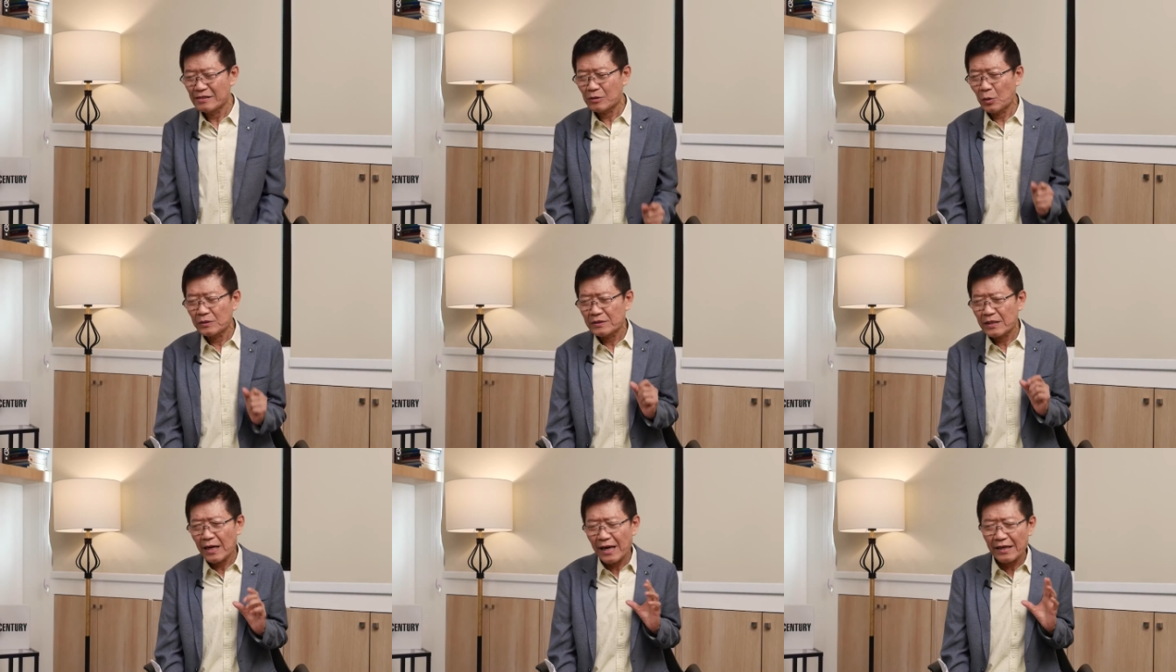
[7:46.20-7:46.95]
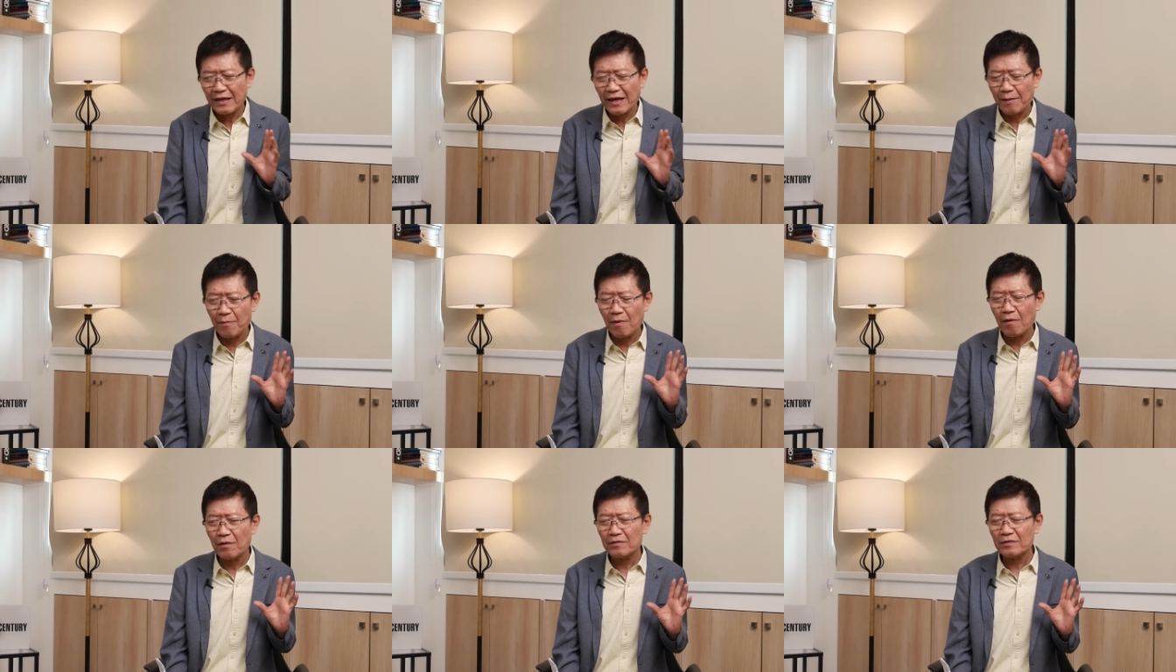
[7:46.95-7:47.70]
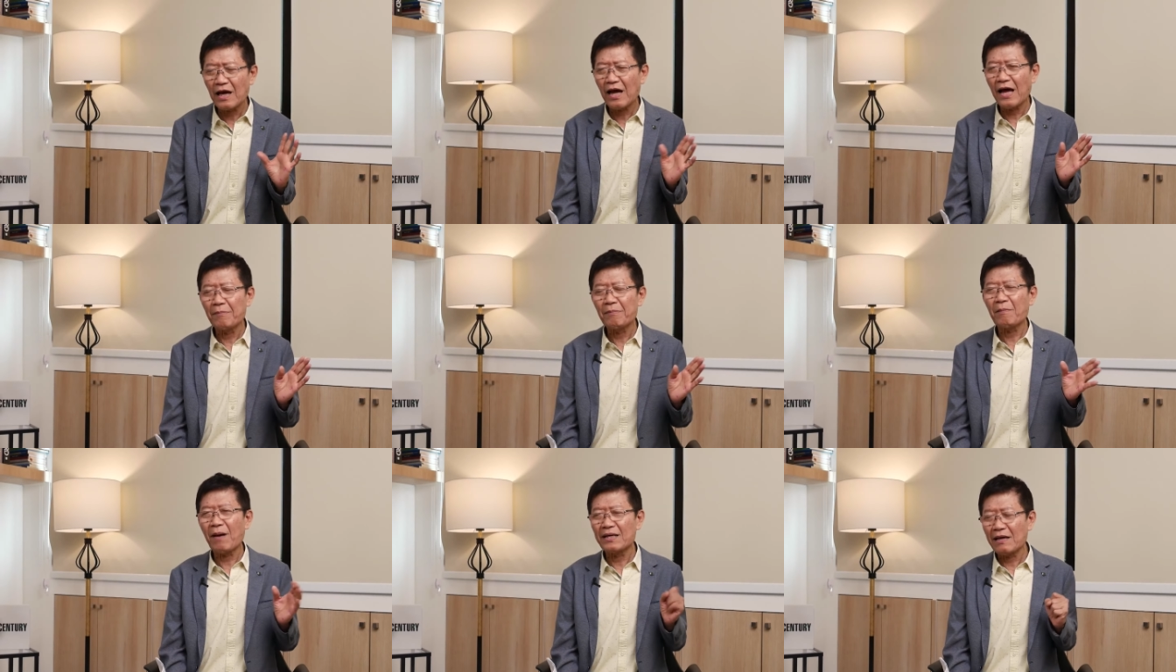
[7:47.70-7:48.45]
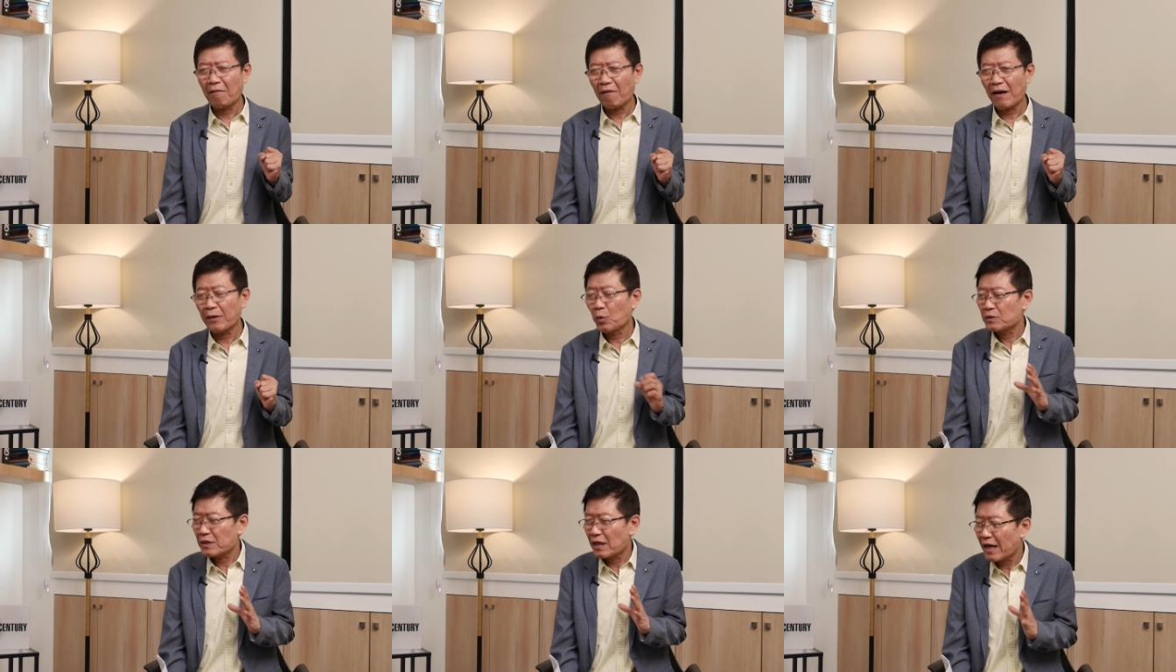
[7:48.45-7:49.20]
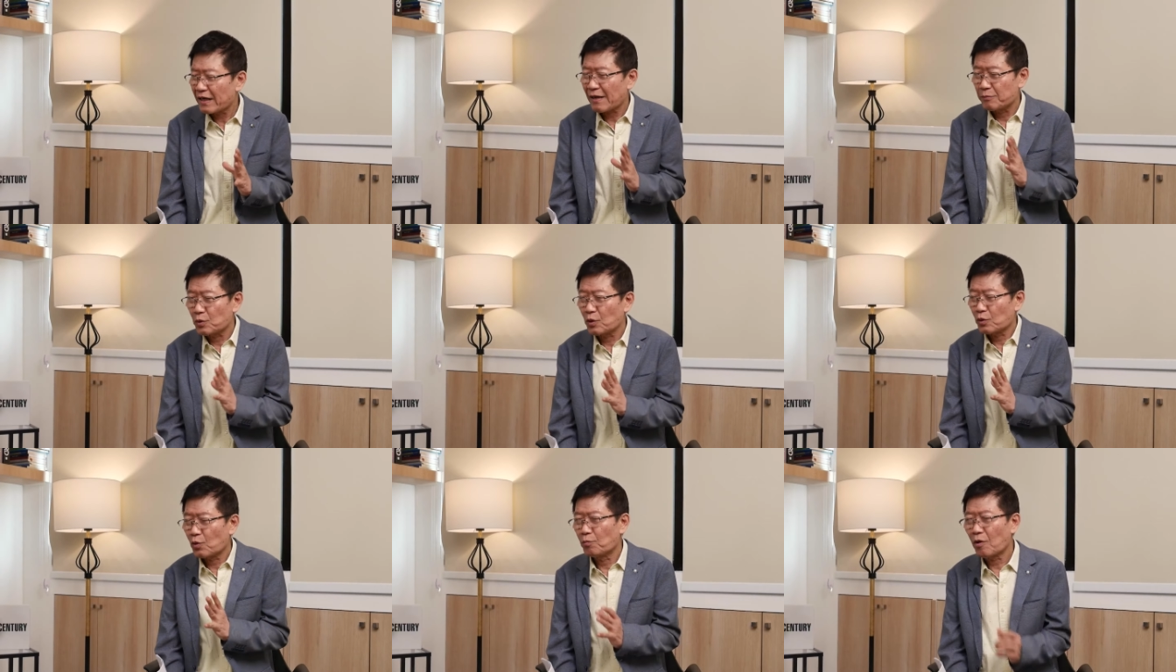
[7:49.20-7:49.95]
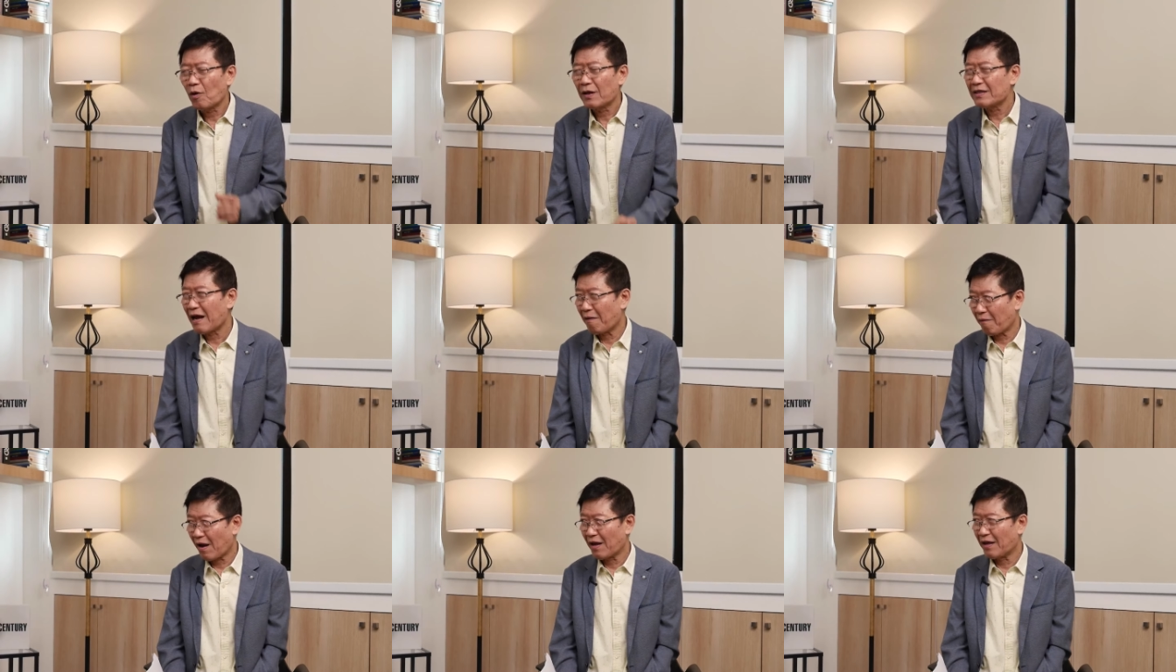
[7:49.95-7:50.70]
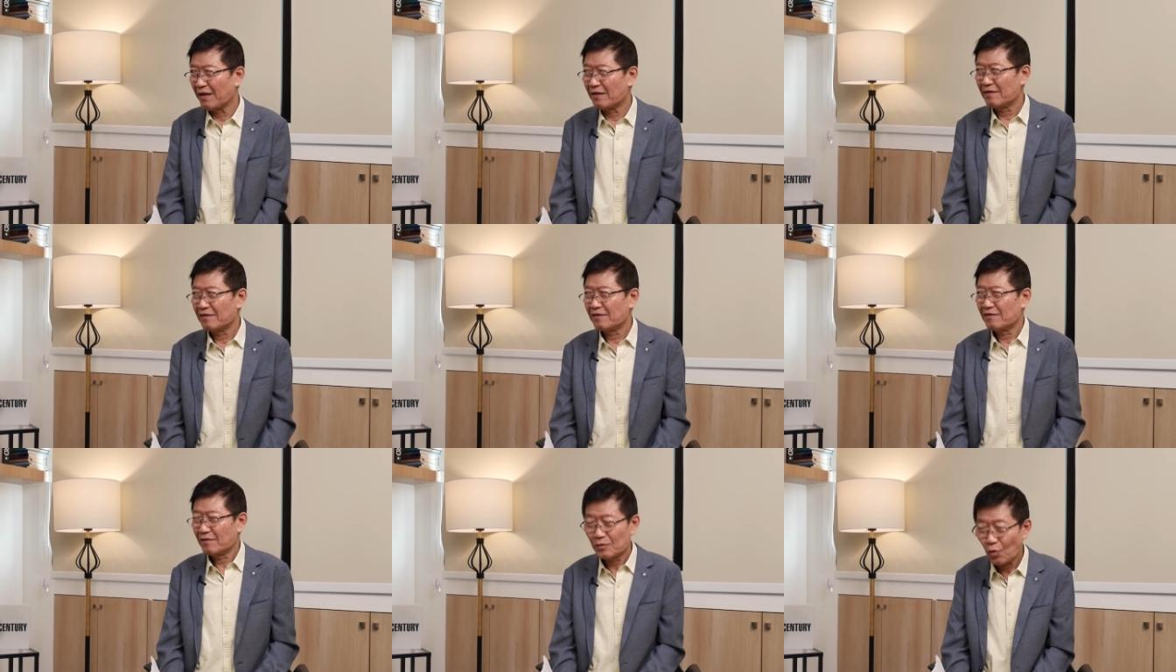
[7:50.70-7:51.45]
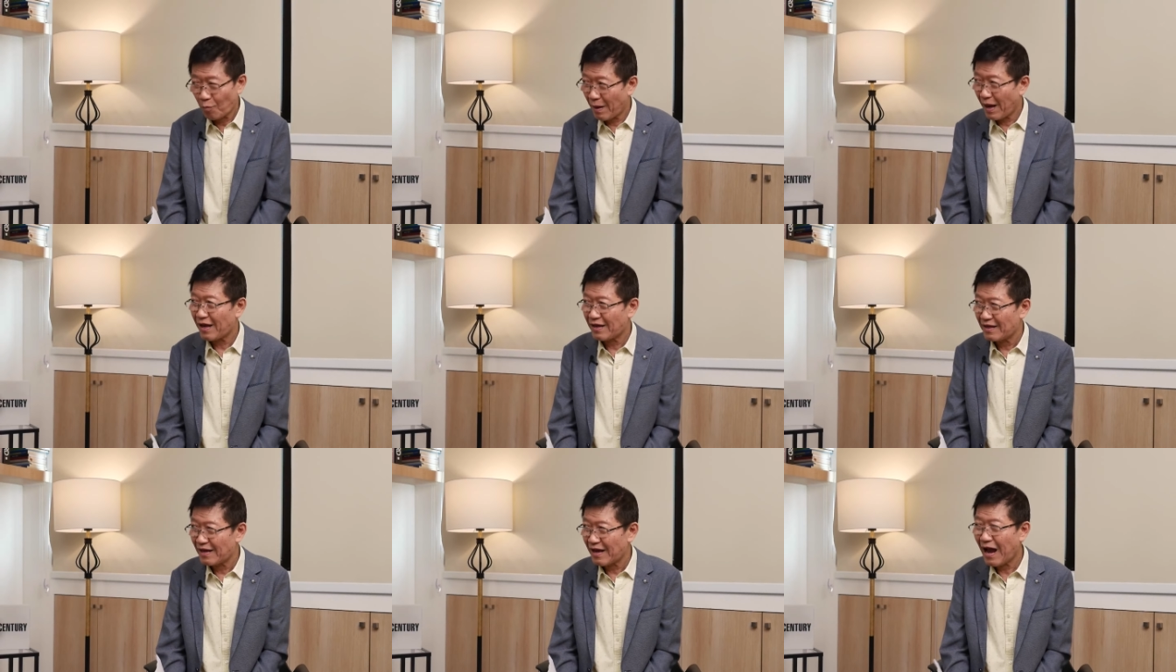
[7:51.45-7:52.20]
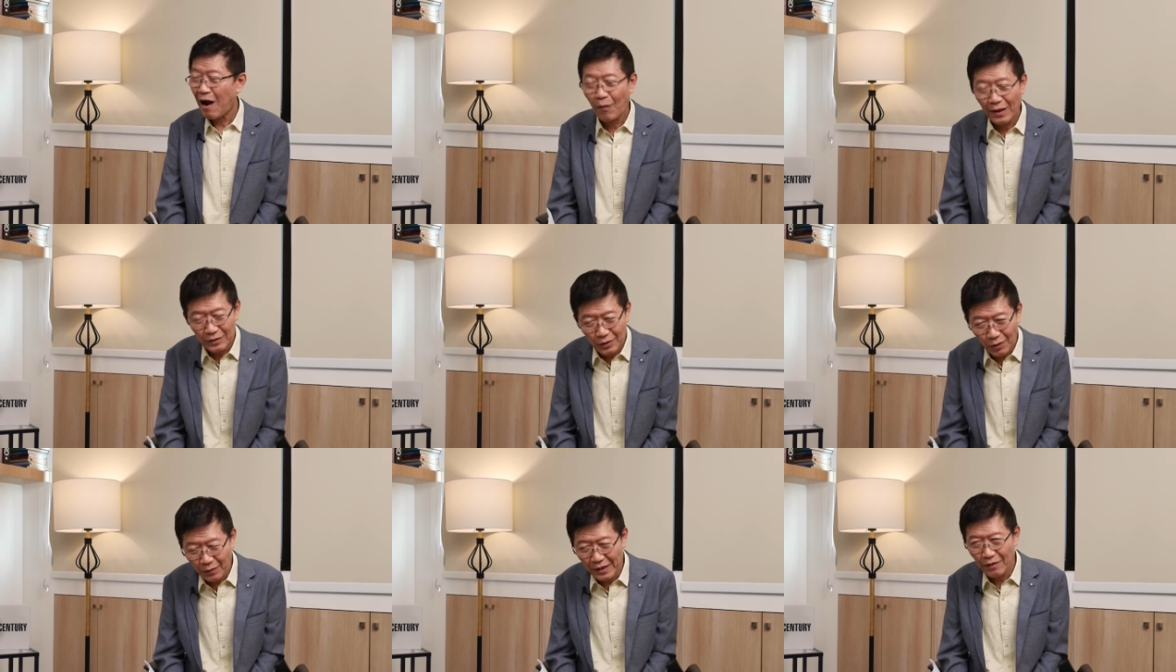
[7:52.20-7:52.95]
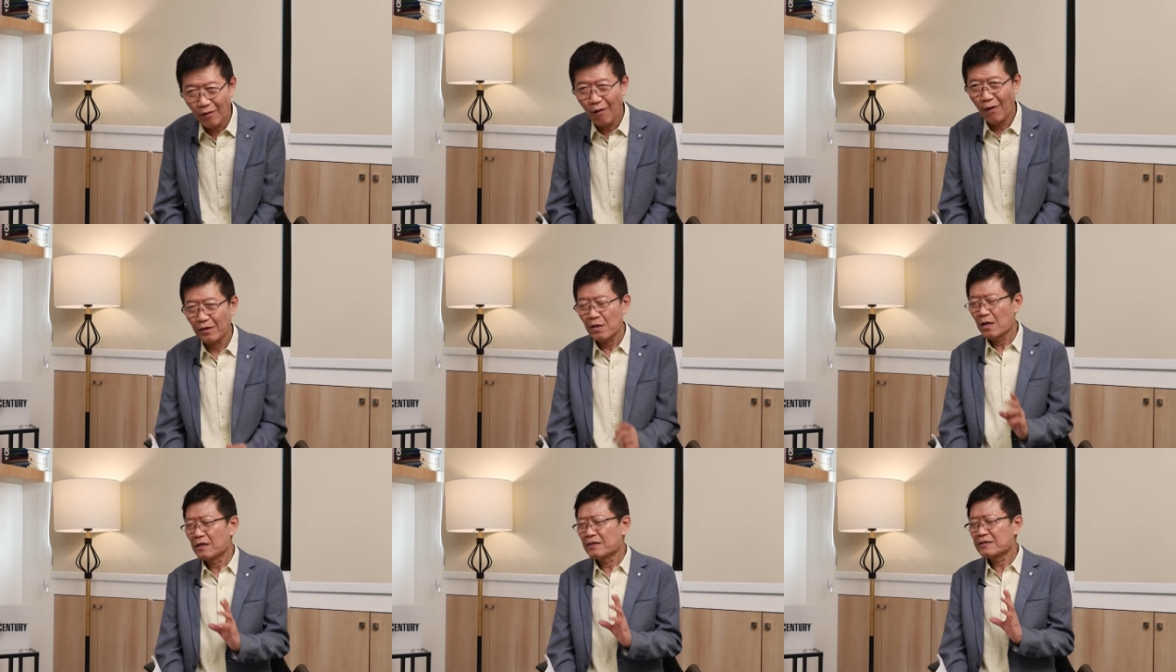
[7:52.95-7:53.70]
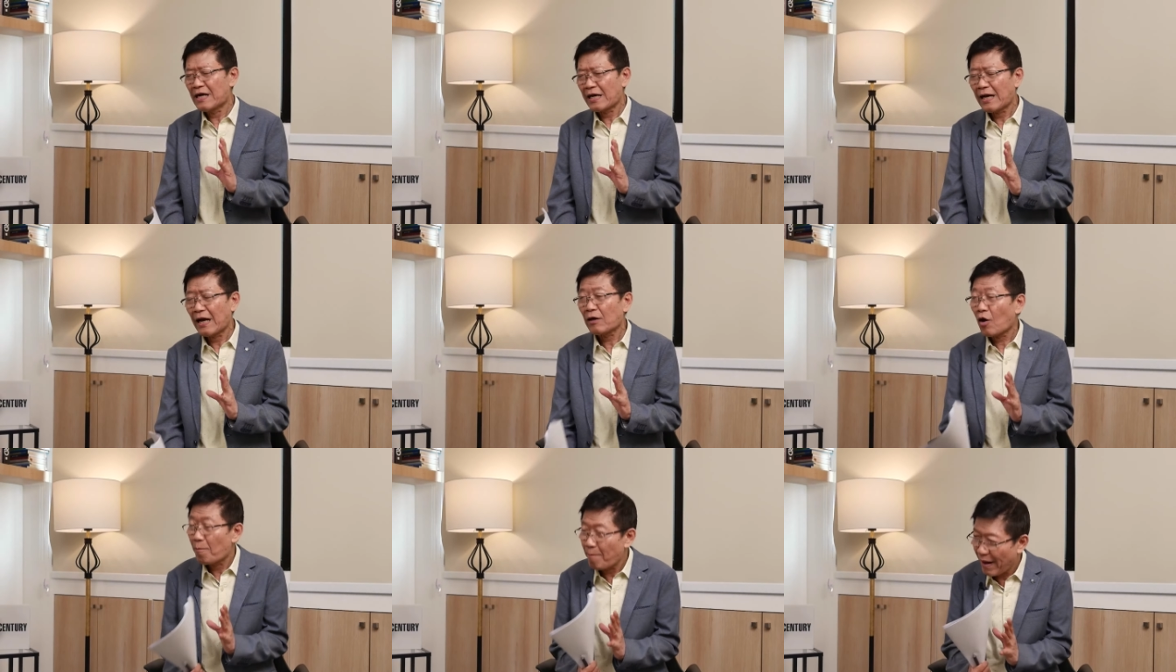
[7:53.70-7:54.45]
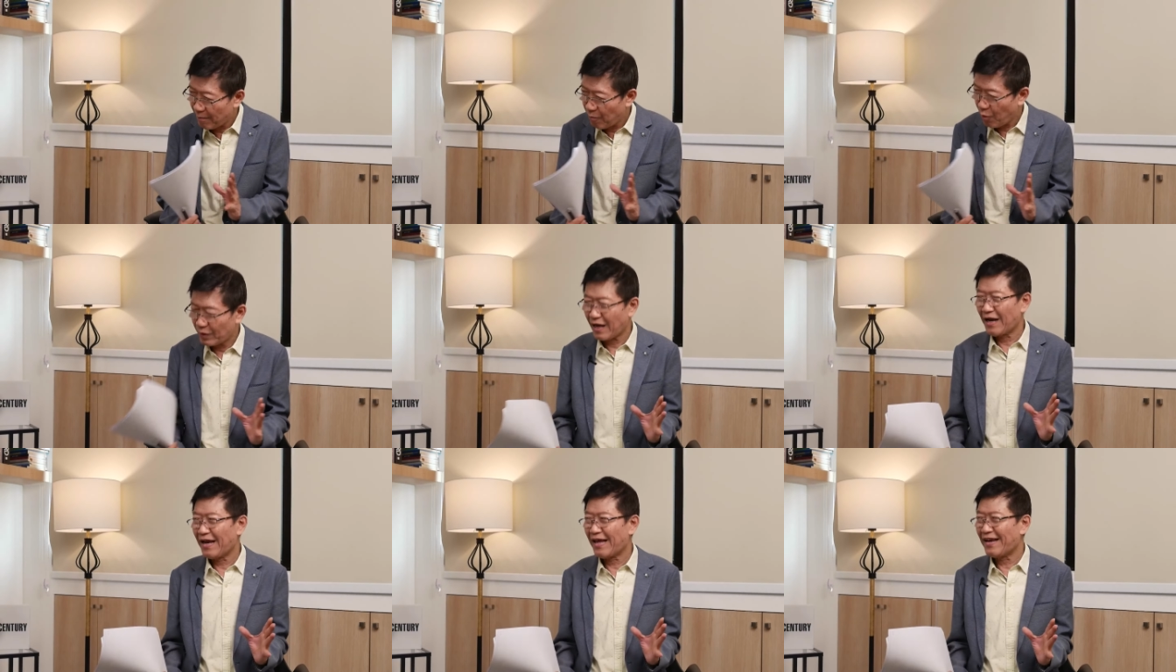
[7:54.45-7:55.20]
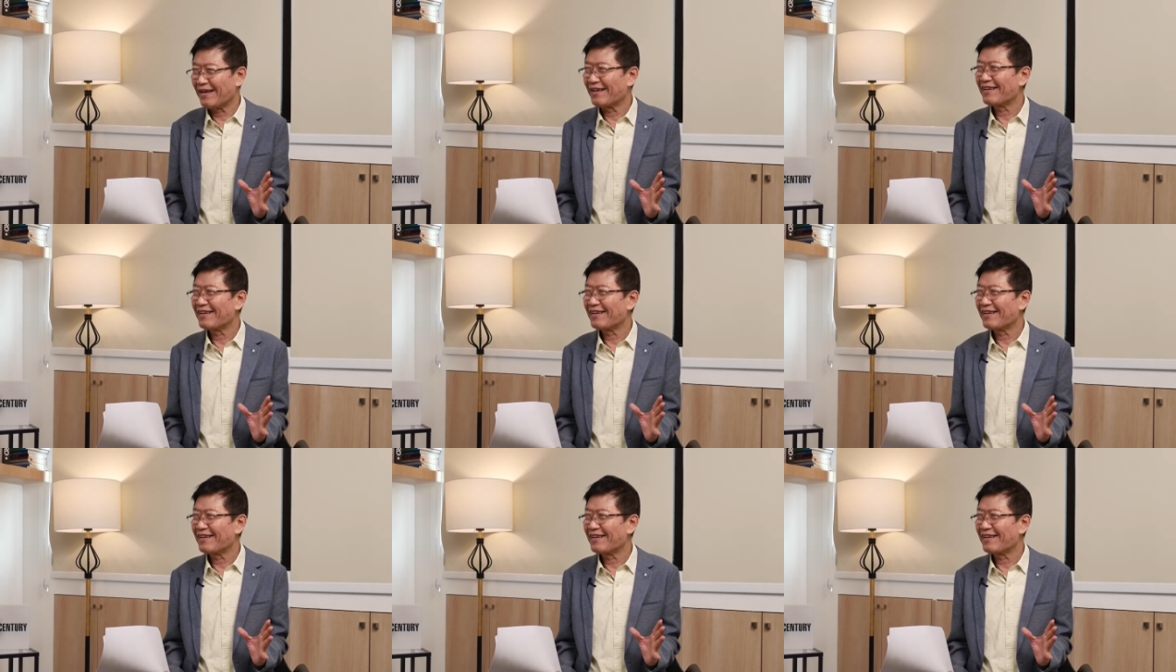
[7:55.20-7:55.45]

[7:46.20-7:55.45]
คุณจะเล่นกับทหารเมียนมาอย่างไร คุณจะเล่นกับชนกลุ่มน้อยอย่างไร ถูกไหมใช่เอาเนตรงนี้ก่อน จากนั้นก็แบ่งบทการเล่น